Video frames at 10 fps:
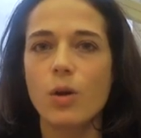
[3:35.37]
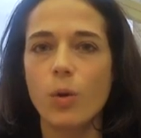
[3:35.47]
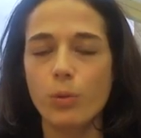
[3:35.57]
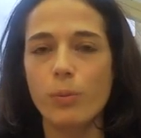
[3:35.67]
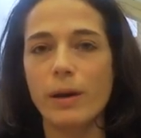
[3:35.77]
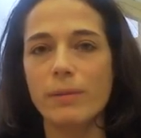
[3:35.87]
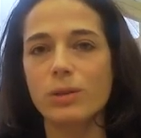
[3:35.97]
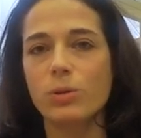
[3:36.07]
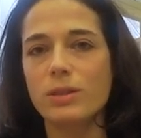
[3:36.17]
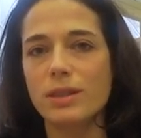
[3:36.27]
ont pu
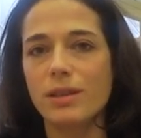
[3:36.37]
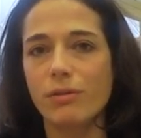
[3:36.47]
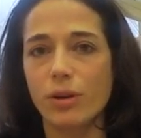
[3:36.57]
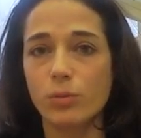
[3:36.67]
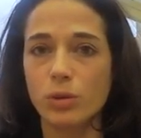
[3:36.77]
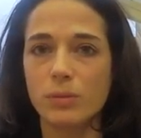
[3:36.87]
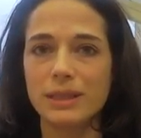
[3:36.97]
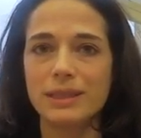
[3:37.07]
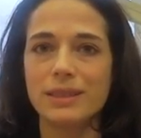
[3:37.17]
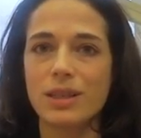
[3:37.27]
permettre aussi des formes de
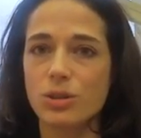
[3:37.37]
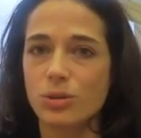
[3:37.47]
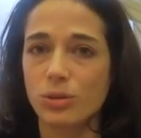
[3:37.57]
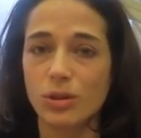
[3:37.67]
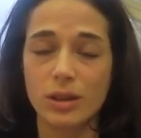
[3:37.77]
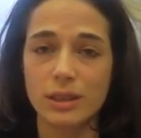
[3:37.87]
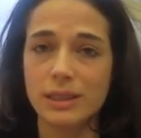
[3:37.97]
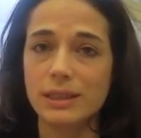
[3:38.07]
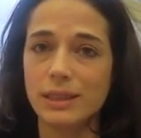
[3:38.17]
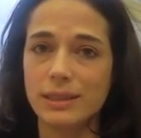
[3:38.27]
métissage sonore
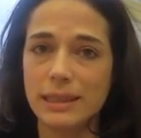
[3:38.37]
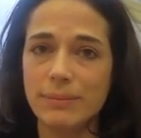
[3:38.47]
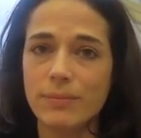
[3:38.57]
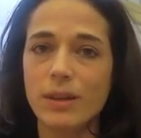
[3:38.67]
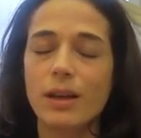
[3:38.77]
inédits.